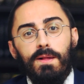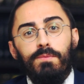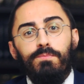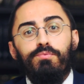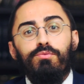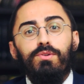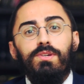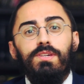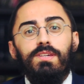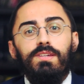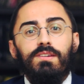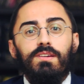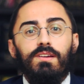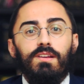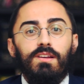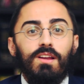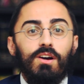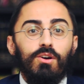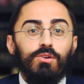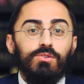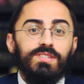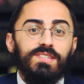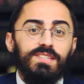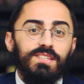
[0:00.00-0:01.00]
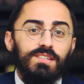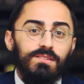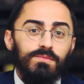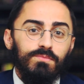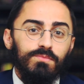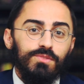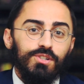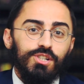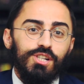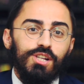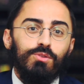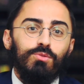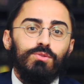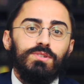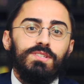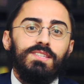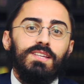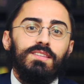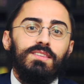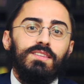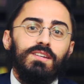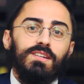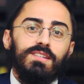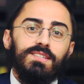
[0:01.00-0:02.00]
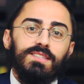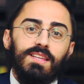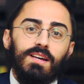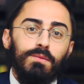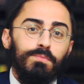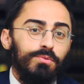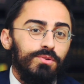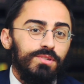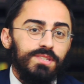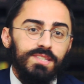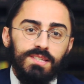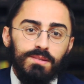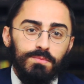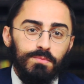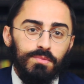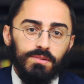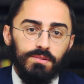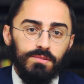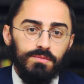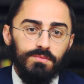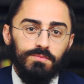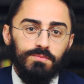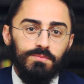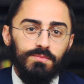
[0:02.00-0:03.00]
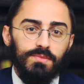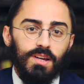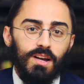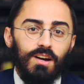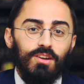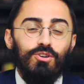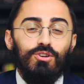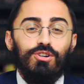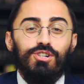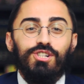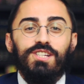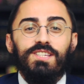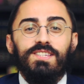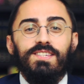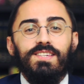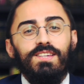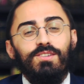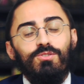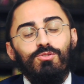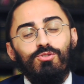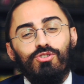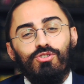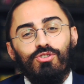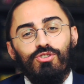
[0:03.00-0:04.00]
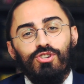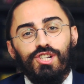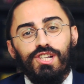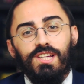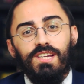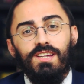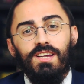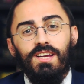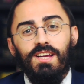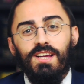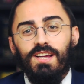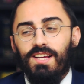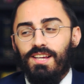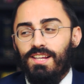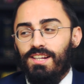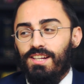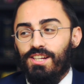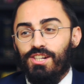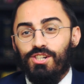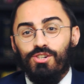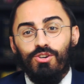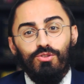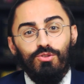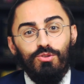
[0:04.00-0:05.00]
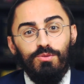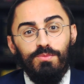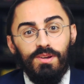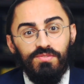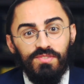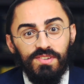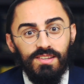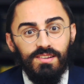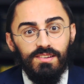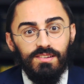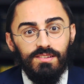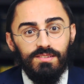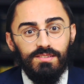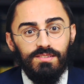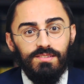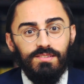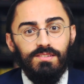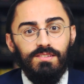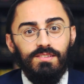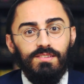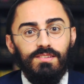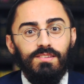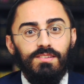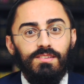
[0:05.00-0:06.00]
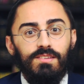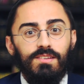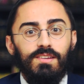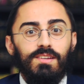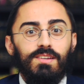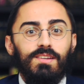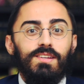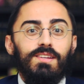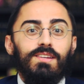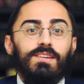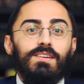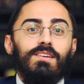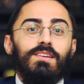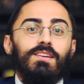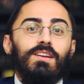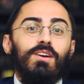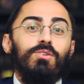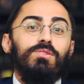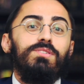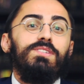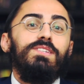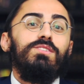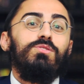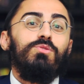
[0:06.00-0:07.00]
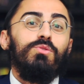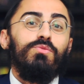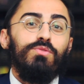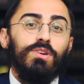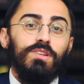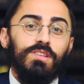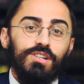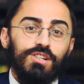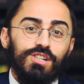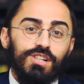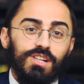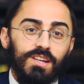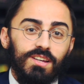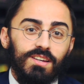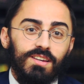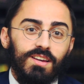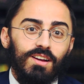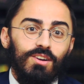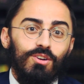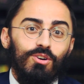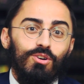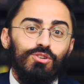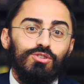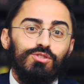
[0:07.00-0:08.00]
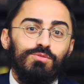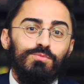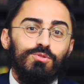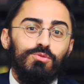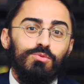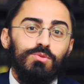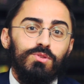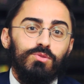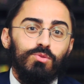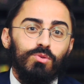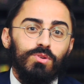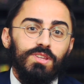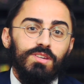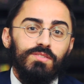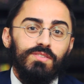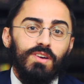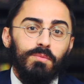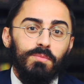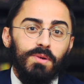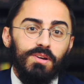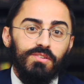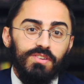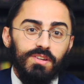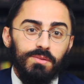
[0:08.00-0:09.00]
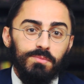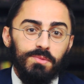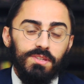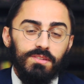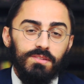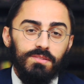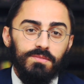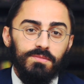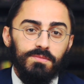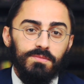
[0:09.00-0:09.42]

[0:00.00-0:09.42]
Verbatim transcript: Puis, là aussi, j'ai constaté que c'était impossible, alors j'ai essayé de changer les gens de ma ville. Là aussi, ce fut un échec, alors je me suis tourné vers ma famille.